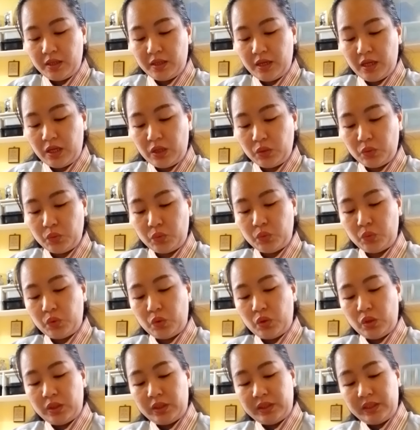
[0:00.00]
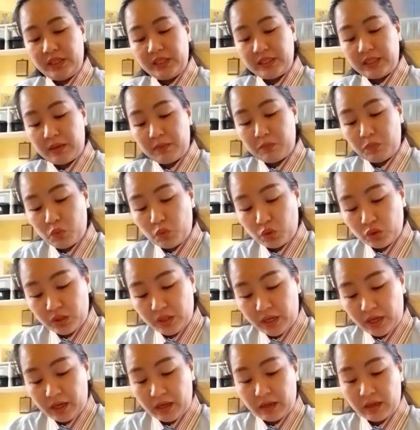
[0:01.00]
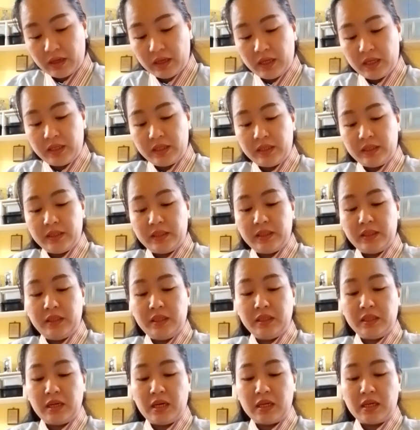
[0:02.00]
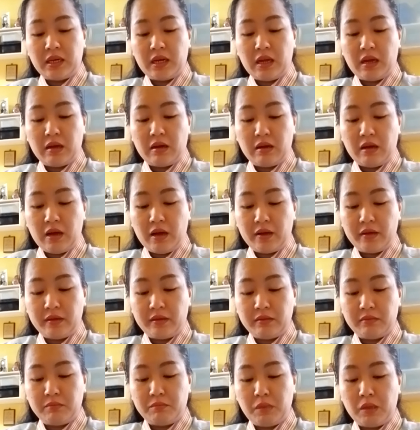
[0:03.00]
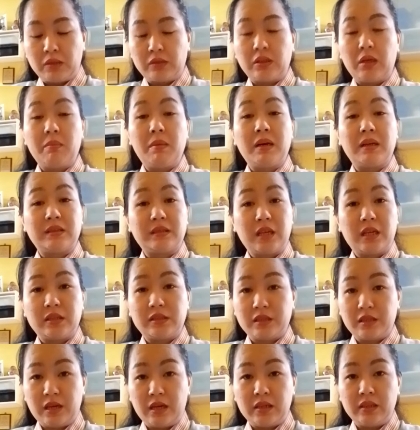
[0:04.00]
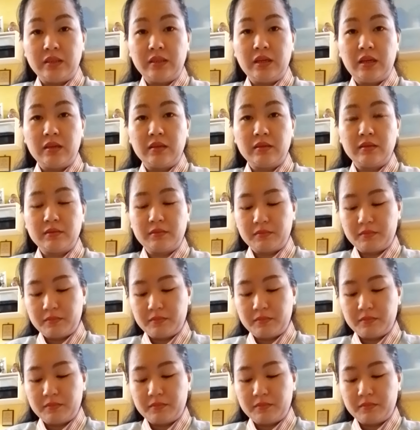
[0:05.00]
Lalu disambungnya, dengarlah hai bangsa-bangsa sekalian.